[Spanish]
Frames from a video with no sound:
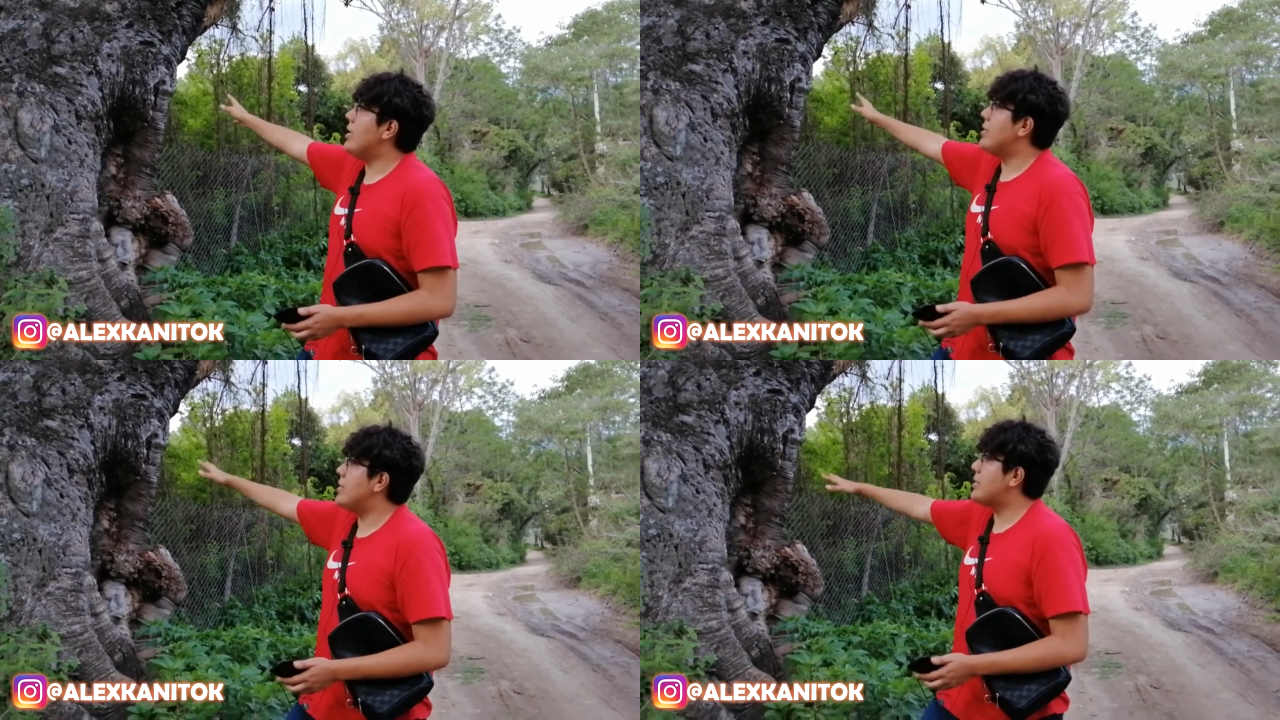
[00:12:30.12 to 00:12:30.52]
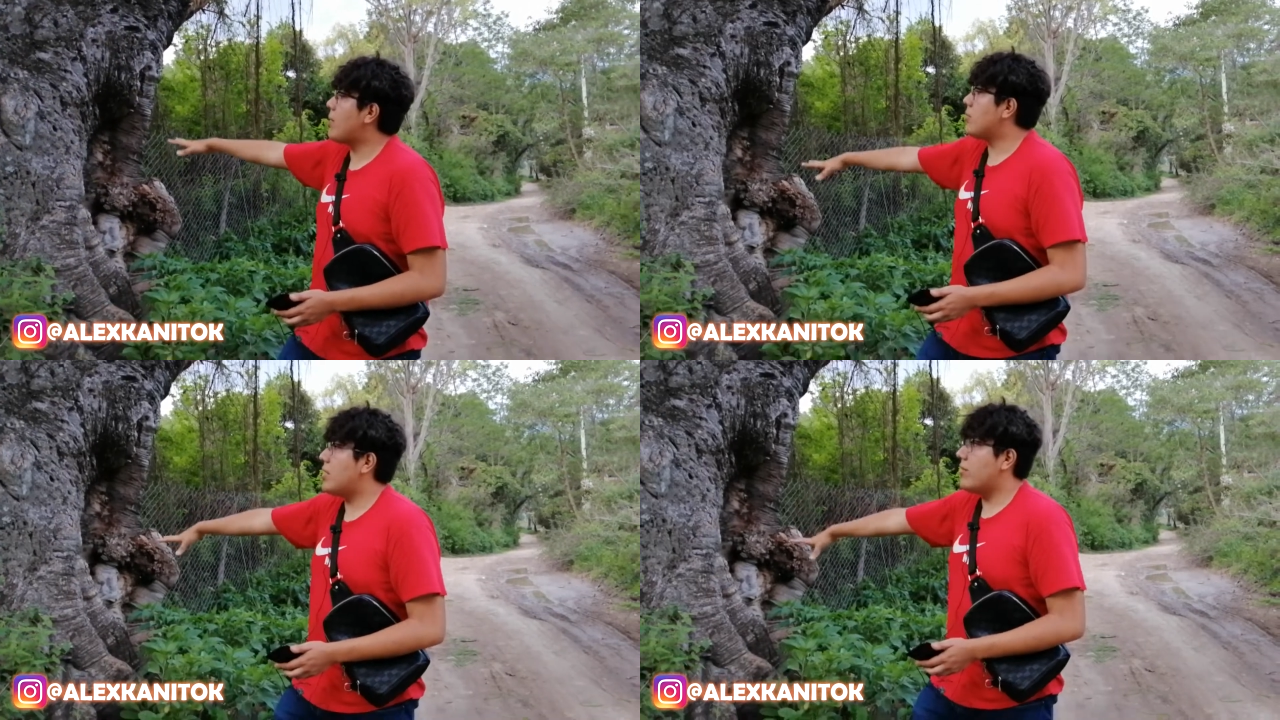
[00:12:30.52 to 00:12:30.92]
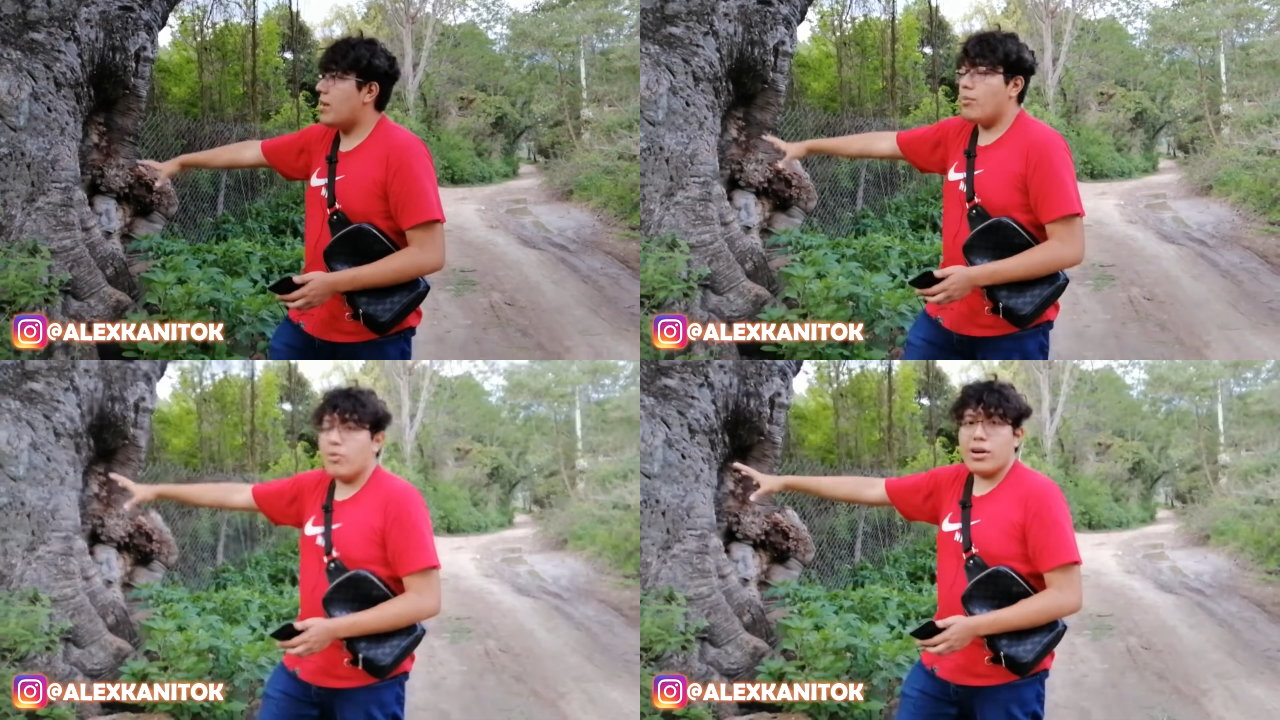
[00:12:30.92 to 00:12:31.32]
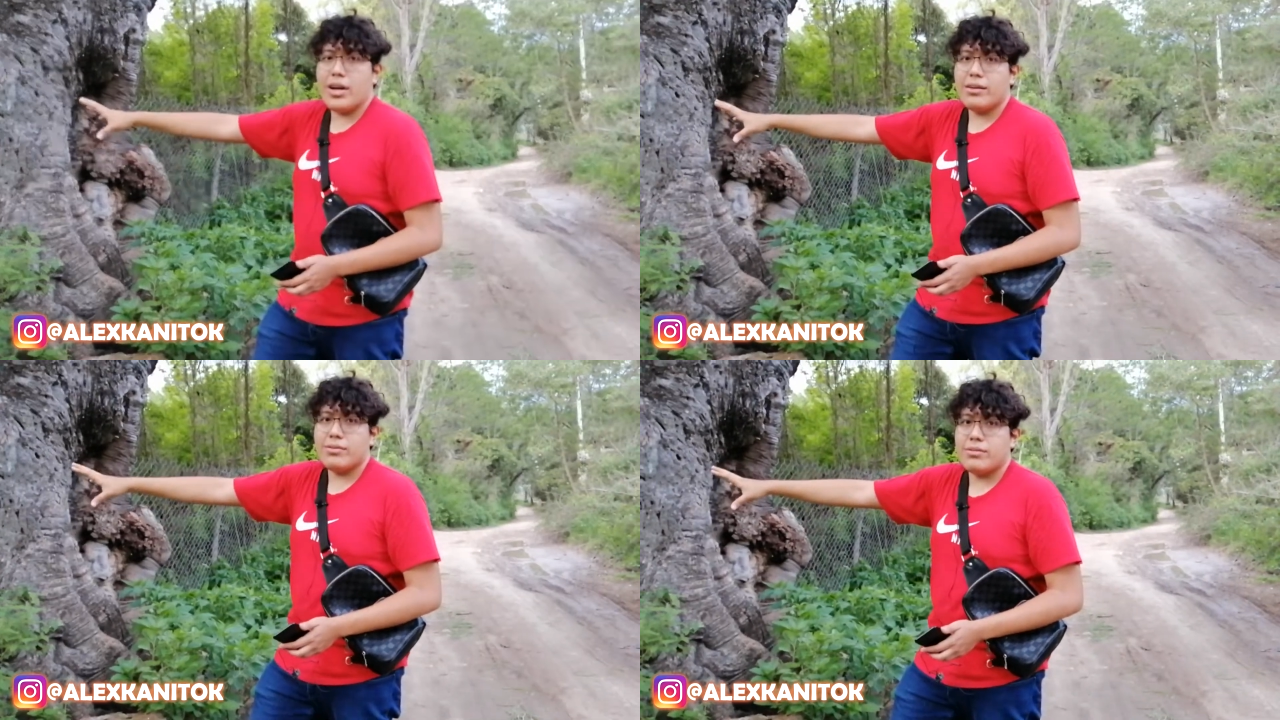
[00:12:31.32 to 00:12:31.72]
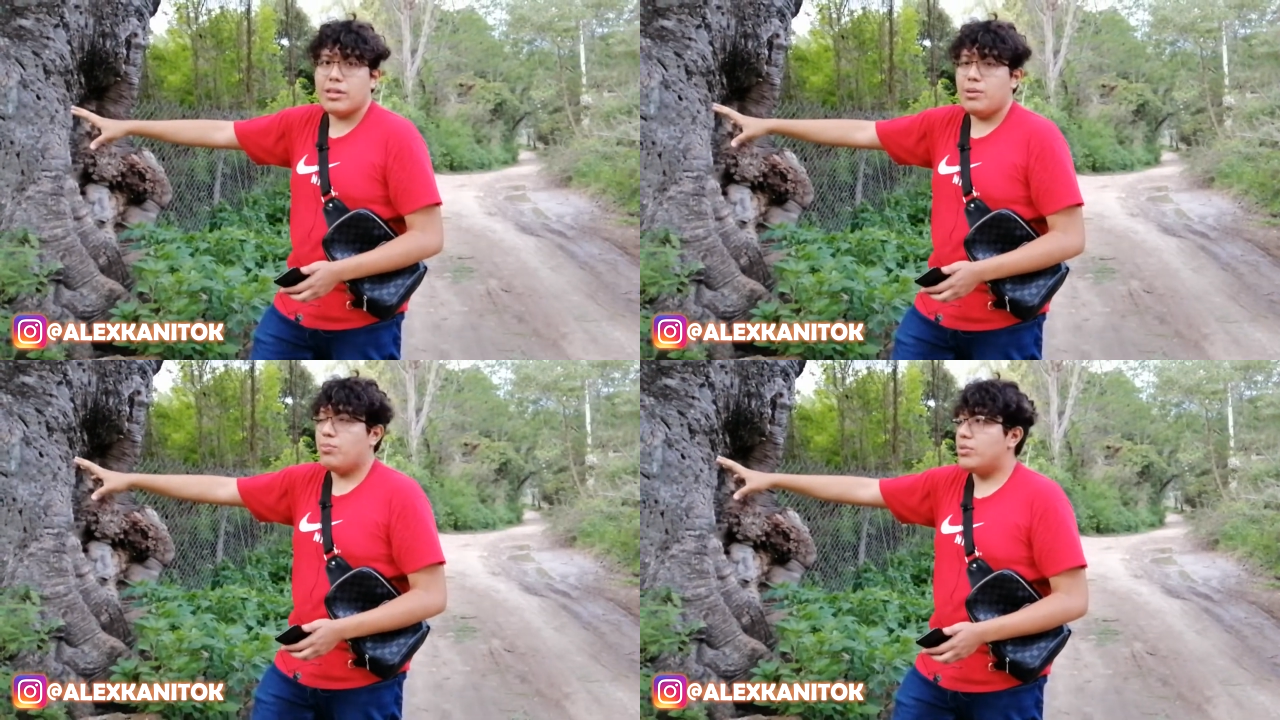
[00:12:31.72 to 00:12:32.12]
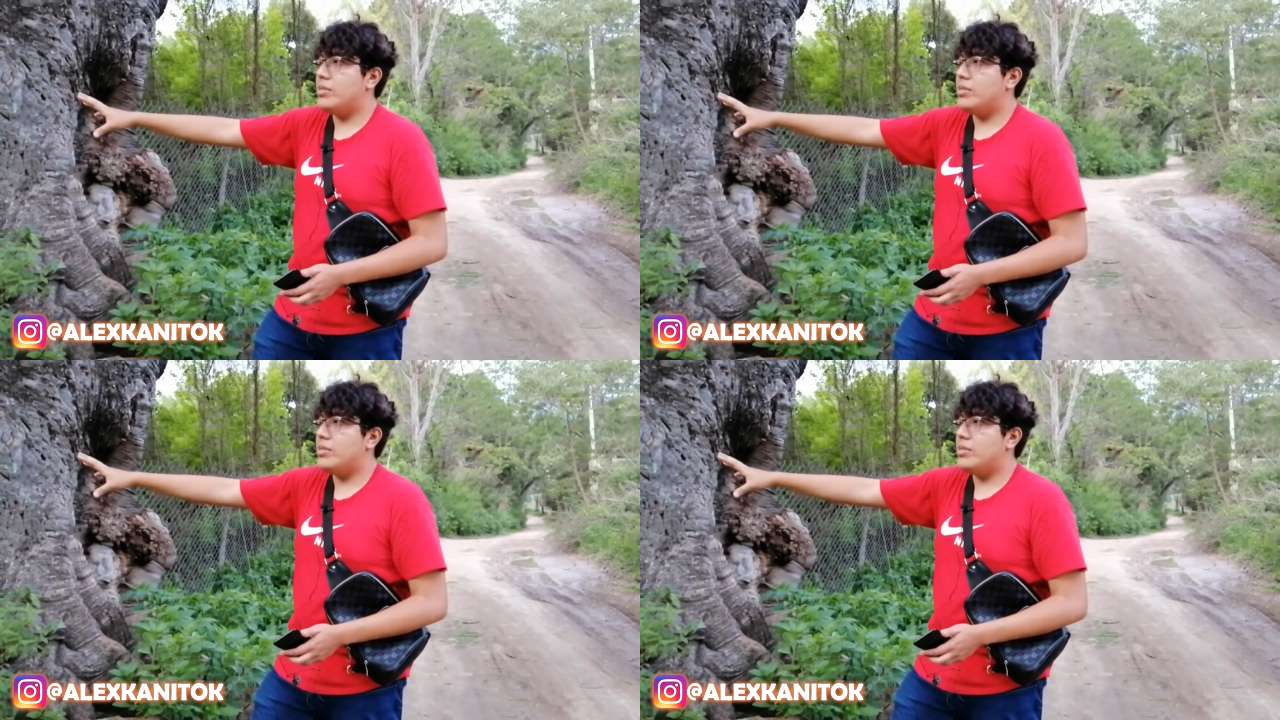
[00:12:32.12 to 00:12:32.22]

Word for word: de estar ser una monja y pues